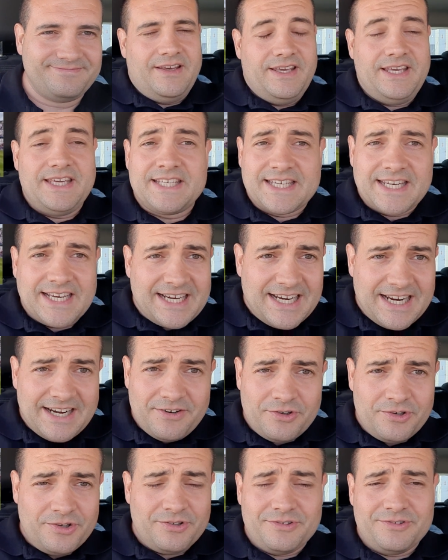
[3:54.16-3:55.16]
Y es que
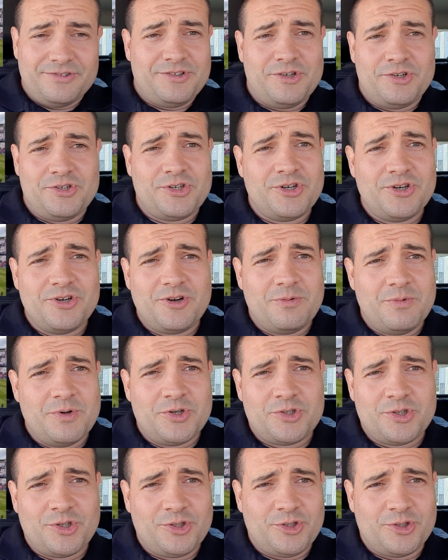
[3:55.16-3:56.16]
claro, no, no son como
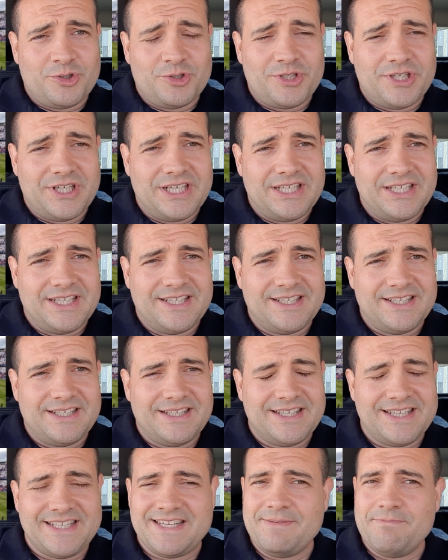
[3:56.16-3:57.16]
nosotros.
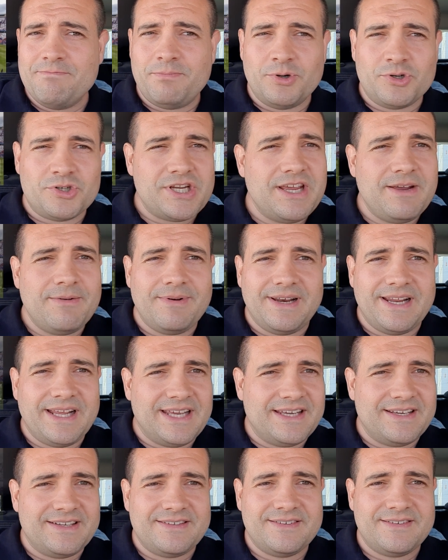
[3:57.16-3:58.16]
Es imposible
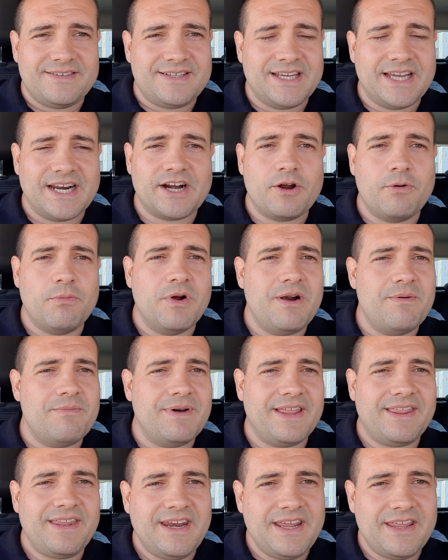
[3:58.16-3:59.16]
ser como el
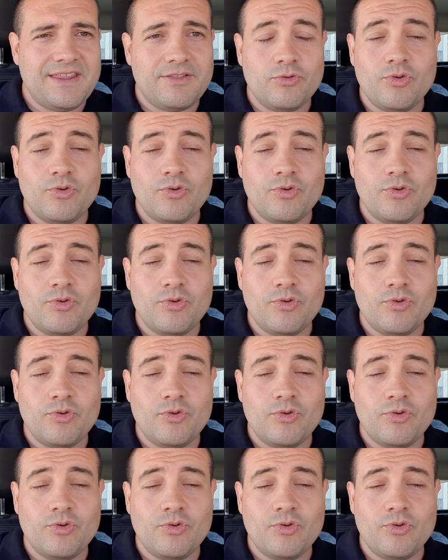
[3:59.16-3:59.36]
Madrid.